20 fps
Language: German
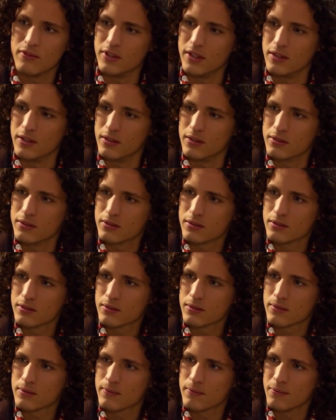Wie?
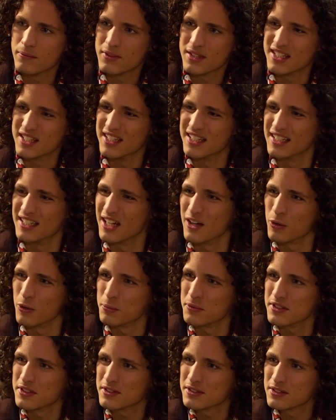
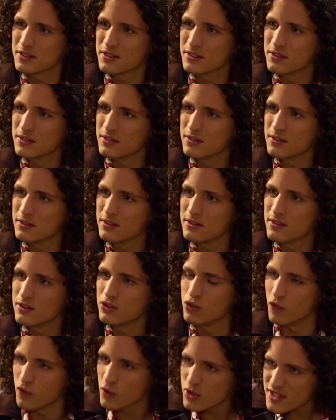Geglaubt?
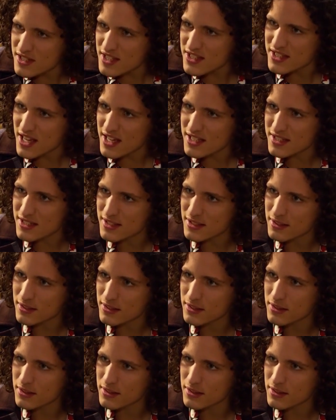Du wusstest das?